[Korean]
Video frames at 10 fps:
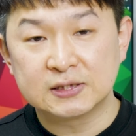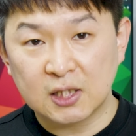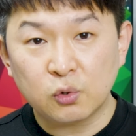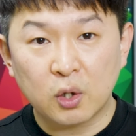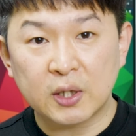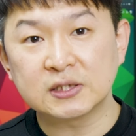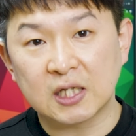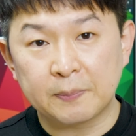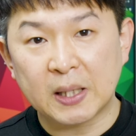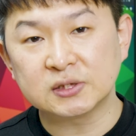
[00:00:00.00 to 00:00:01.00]
채도가
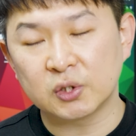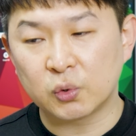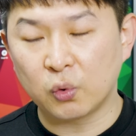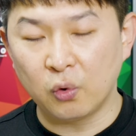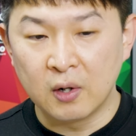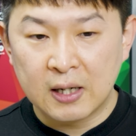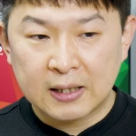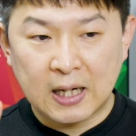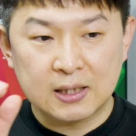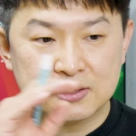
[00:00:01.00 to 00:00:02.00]
굉장히 빠져 있고
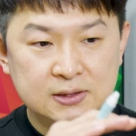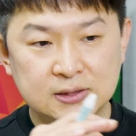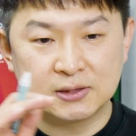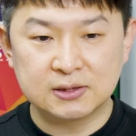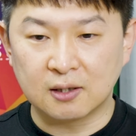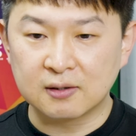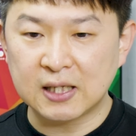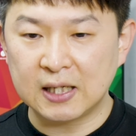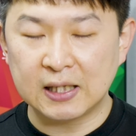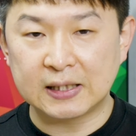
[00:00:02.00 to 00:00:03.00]
각 그
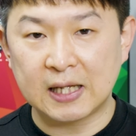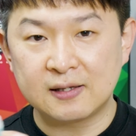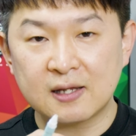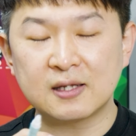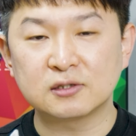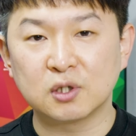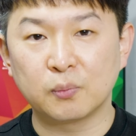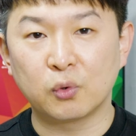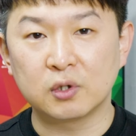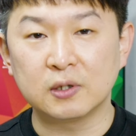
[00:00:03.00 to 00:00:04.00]
영상에 대한 색상
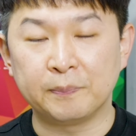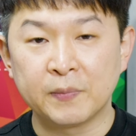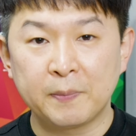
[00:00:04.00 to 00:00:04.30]
정보는